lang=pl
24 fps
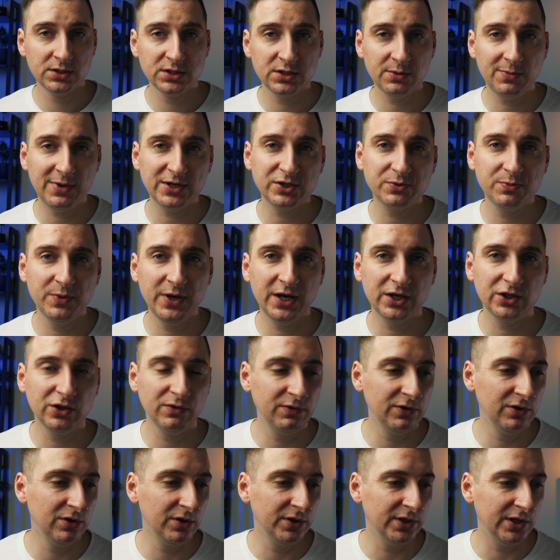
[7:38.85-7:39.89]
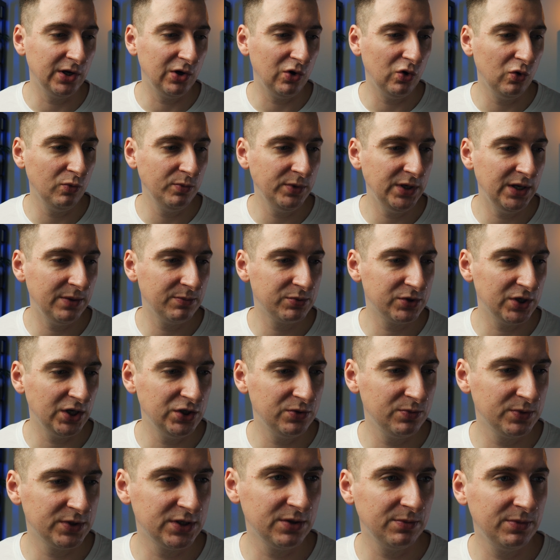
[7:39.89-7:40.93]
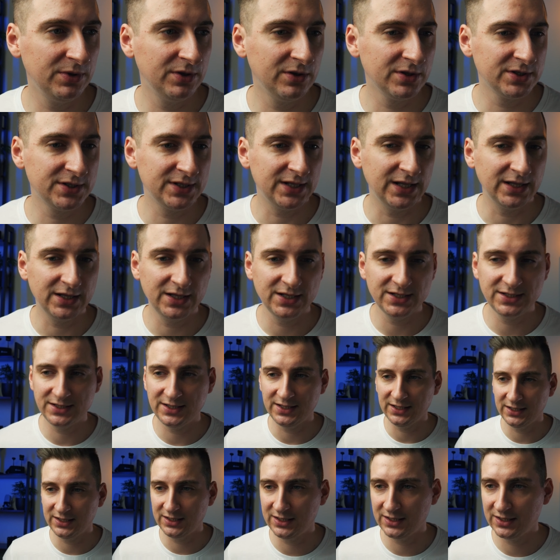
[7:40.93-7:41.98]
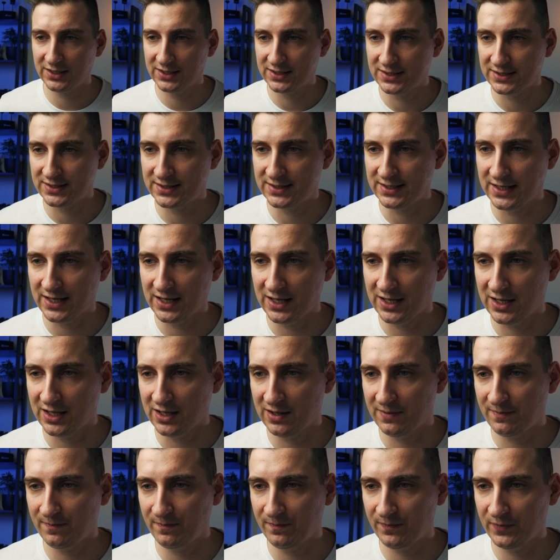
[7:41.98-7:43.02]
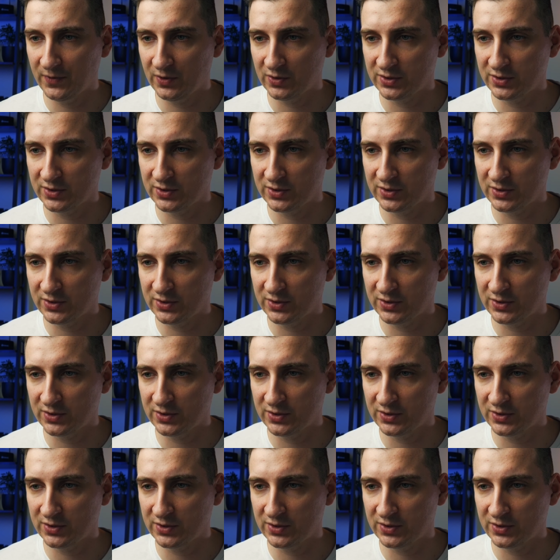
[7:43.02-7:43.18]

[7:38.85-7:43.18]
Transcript: Zobaczmy, jak to wygląda u mnie. Przejdźmy sobie do statystyk za